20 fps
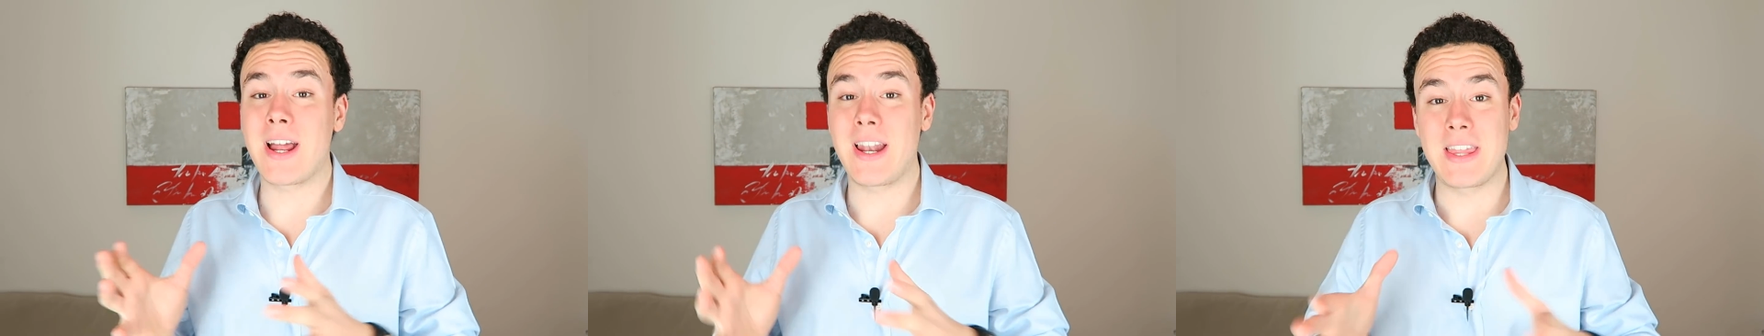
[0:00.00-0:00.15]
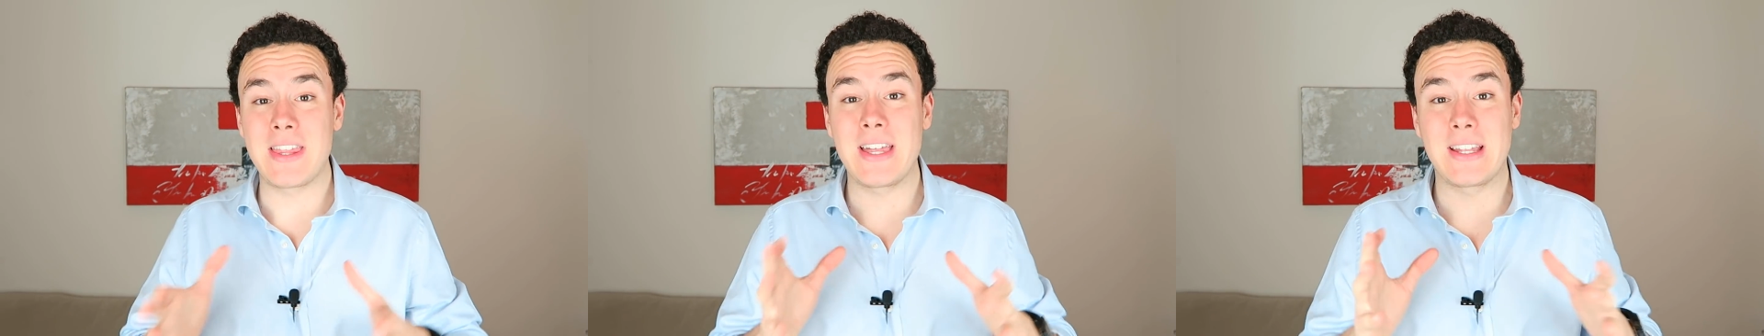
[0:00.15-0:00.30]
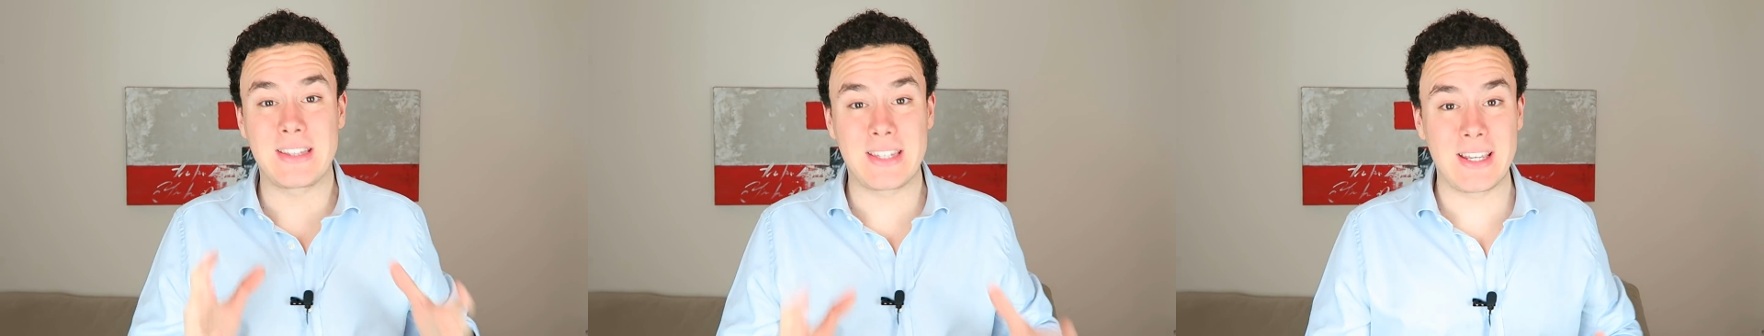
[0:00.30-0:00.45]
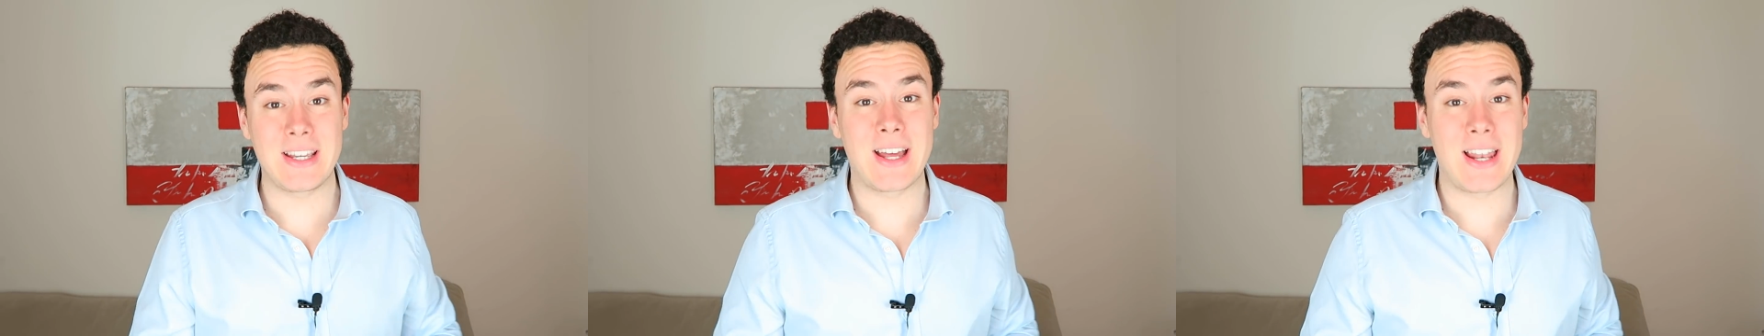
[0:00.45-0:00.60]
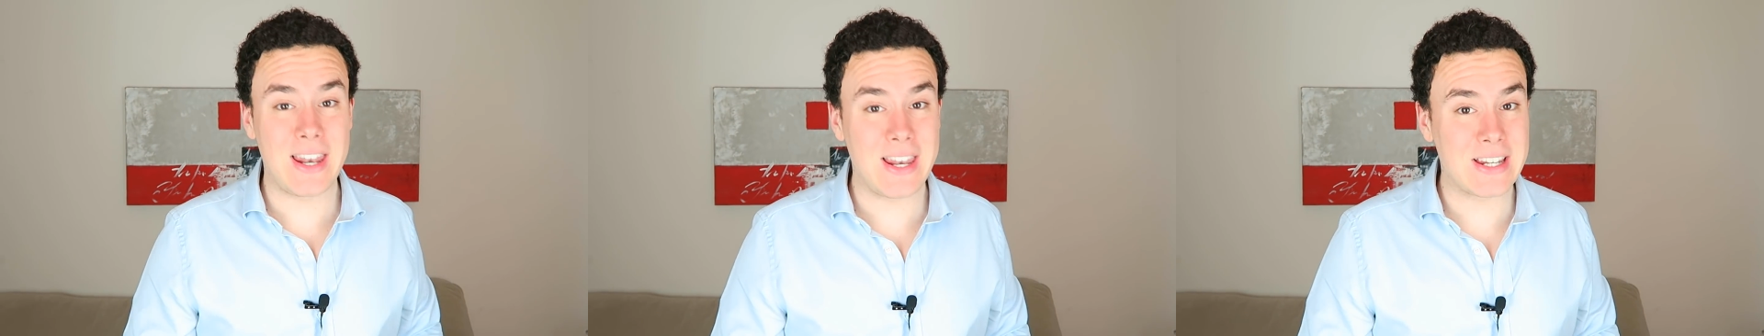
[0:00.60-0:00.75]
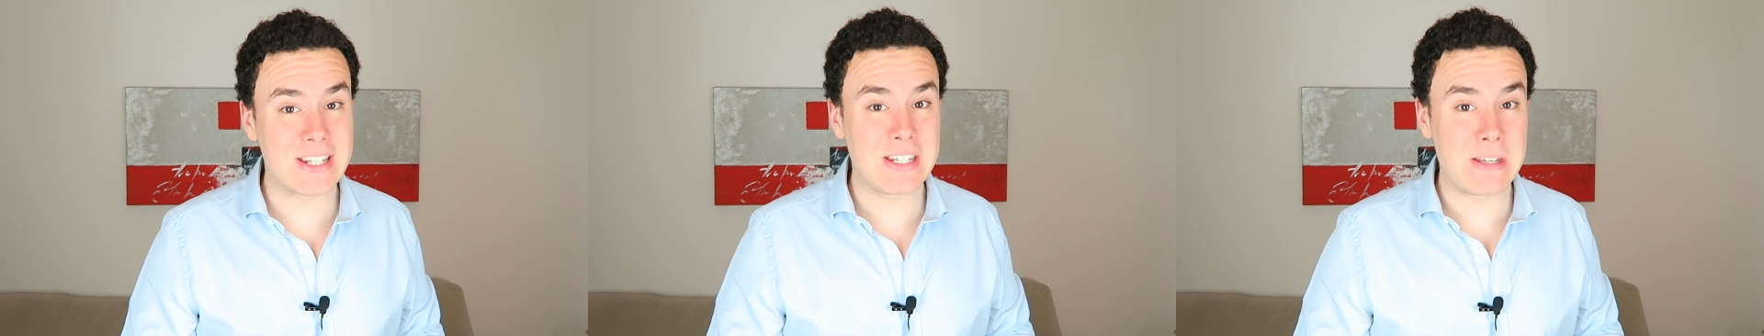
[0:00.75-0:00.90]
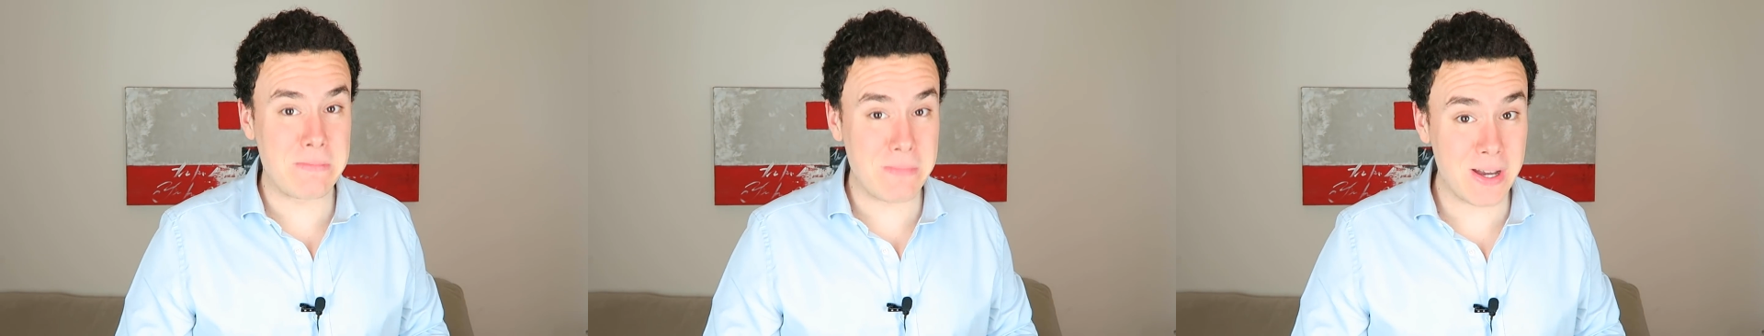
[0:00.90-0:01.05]
calidad tengan
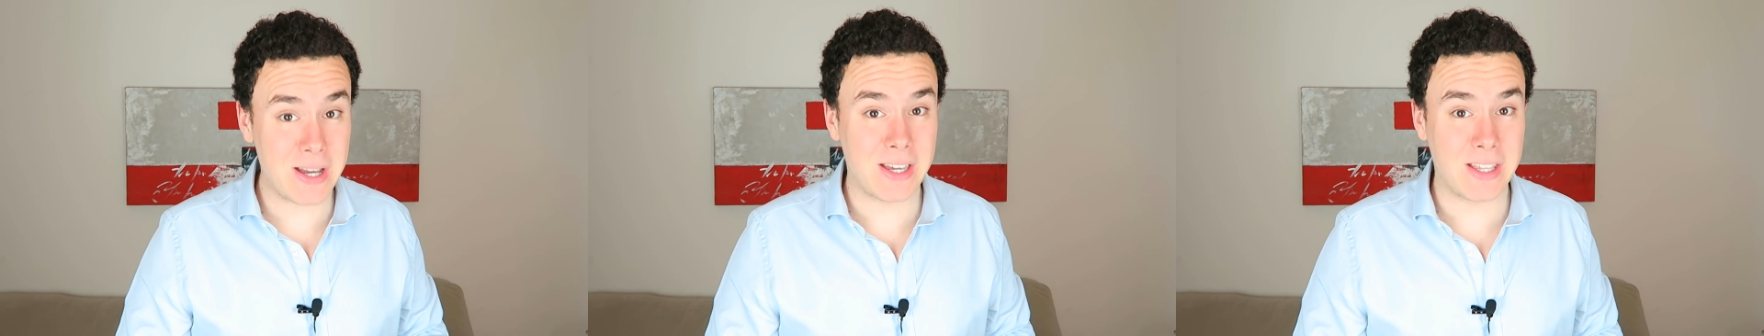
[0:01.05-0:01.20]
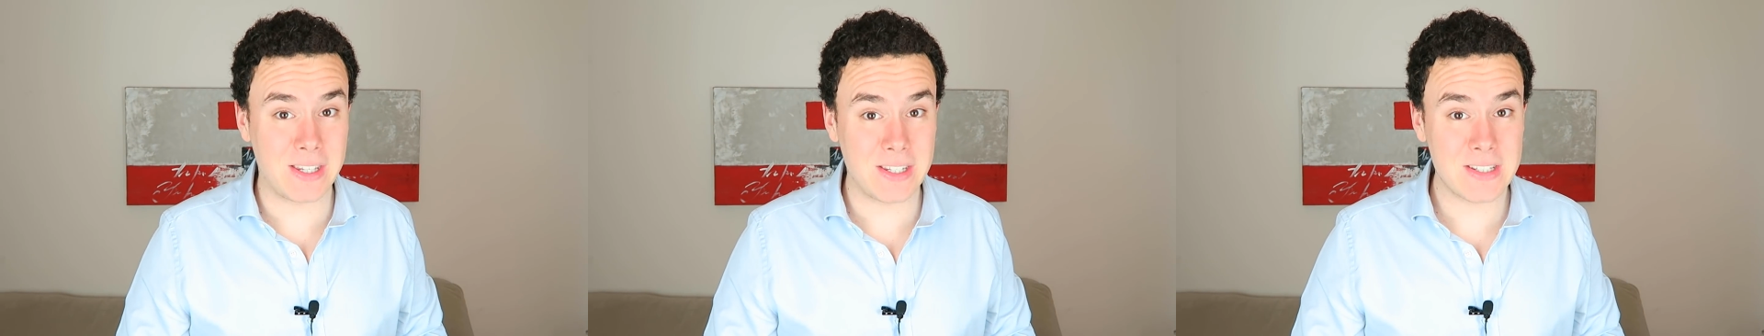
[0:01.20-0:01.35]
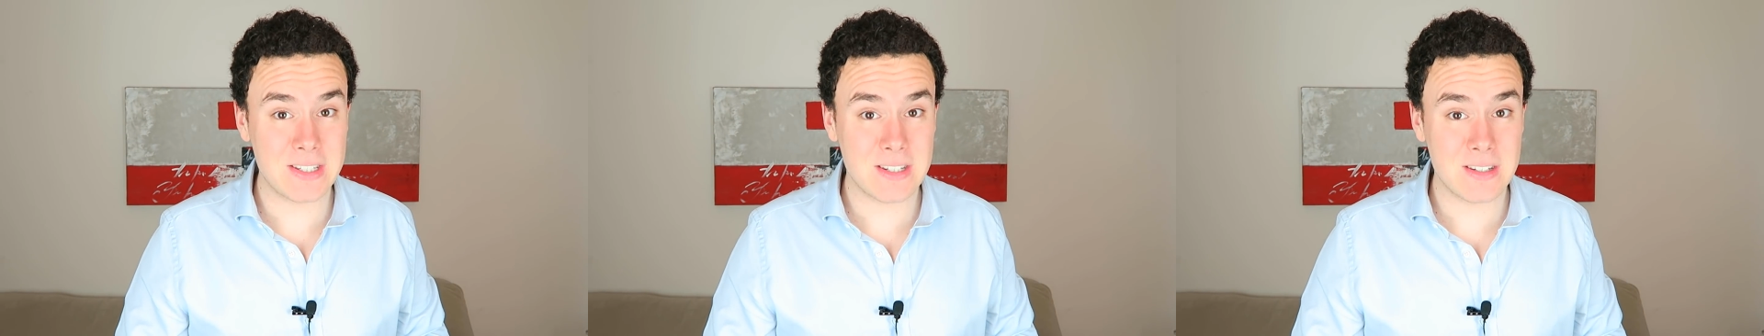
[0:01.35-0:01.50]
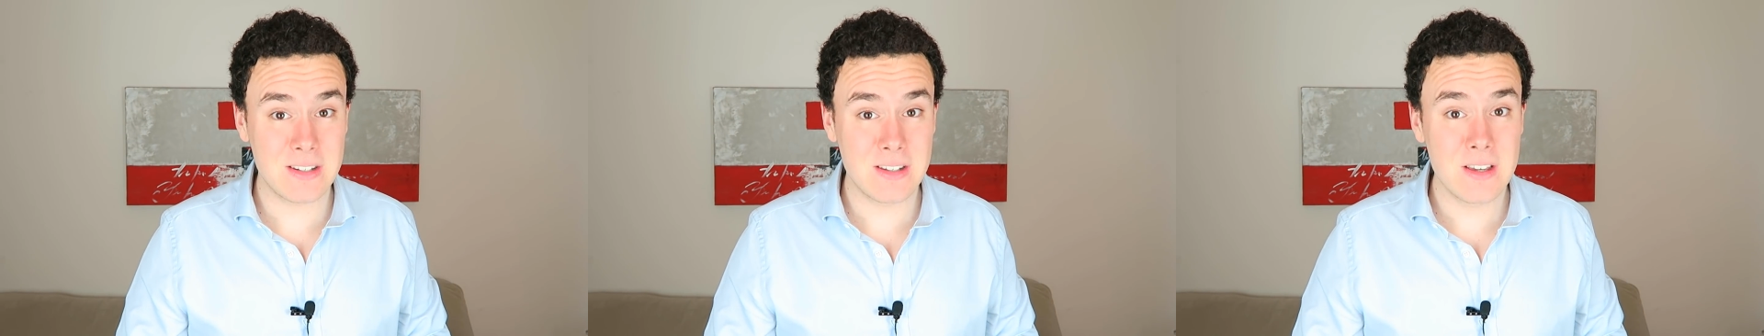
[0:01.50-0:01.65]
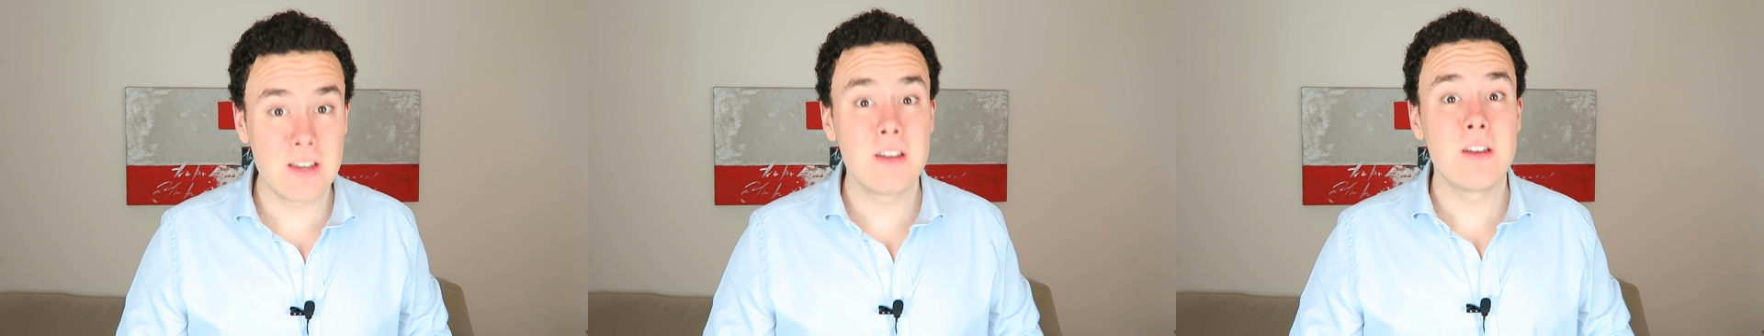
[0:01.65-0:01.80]
las imágenes,